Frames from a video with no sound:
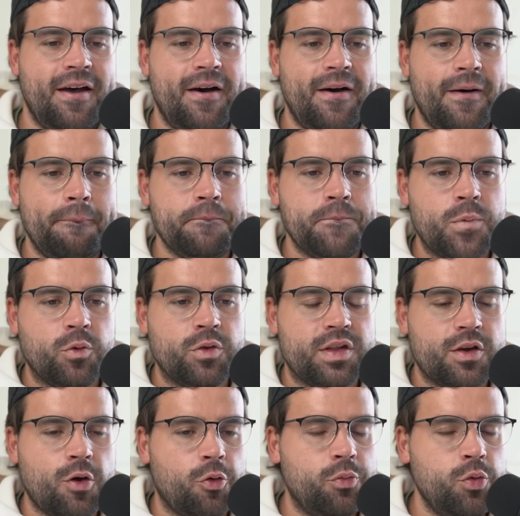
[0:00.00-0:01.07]
Ähm, und
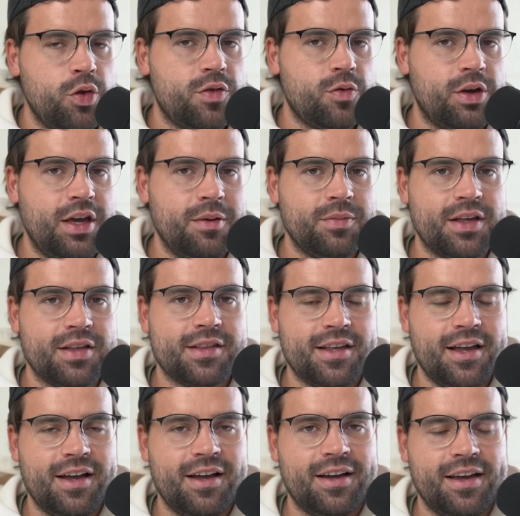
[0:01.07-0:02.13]
sich auch Mühe zu geben, dass
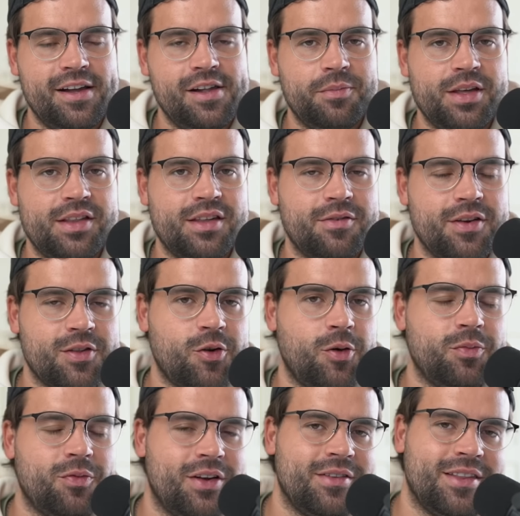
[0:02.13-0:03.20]
da regelmäßig was
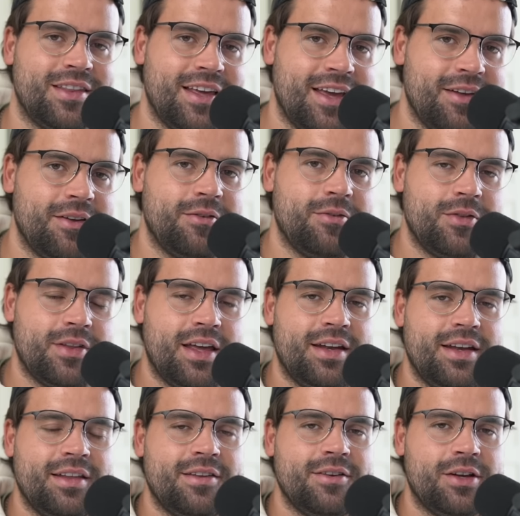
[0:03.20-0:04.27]
kommt, waren sehr, sehr
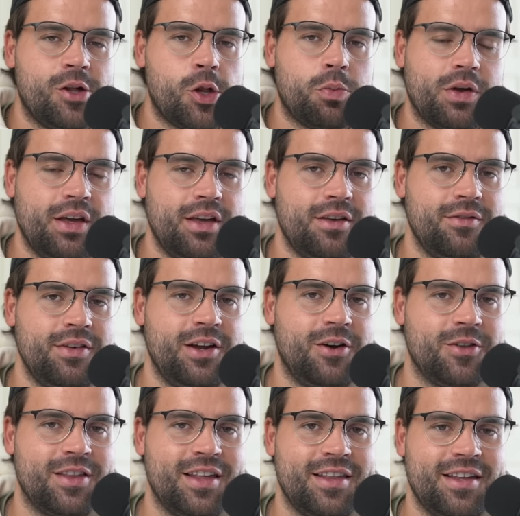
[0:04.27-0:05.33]
nette Gespräche wieder
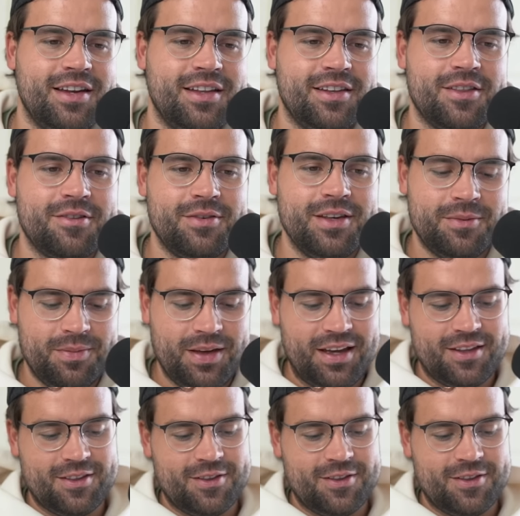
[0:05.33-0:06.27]
und sehr, sehr nettes Feedback.